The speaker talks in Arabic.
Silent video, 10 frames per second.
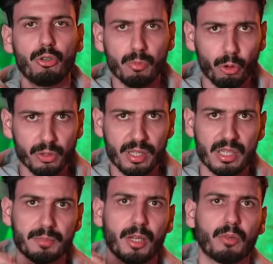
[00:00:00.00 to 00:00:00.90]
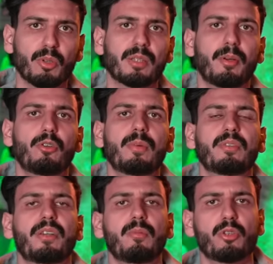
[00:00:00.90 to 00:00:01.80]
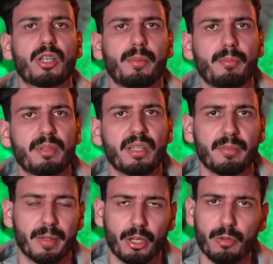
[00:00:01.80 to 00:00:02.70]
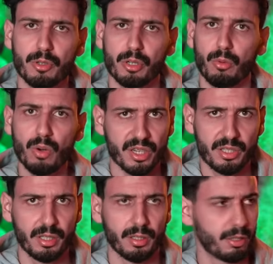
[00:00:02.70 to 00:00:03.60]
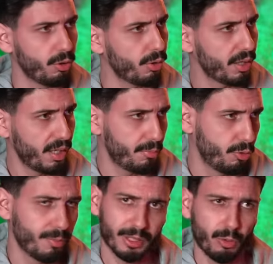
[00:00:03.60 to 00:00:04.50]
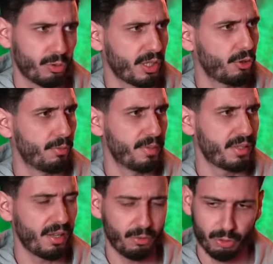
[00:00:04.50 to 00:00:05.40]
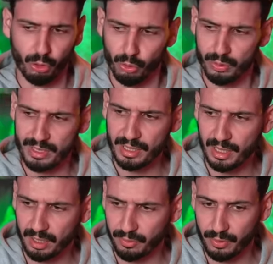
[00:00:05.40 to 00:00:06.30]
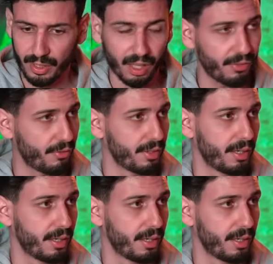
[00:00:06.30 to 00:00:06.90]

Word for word: اليوم خوتي جبنا لكم واحد المعلومات فريمون شابين بزاف ما راكمش واجدين دونك نبداو ما نطولوش عليهم بزاف وندخلوا ديريكت في خفيف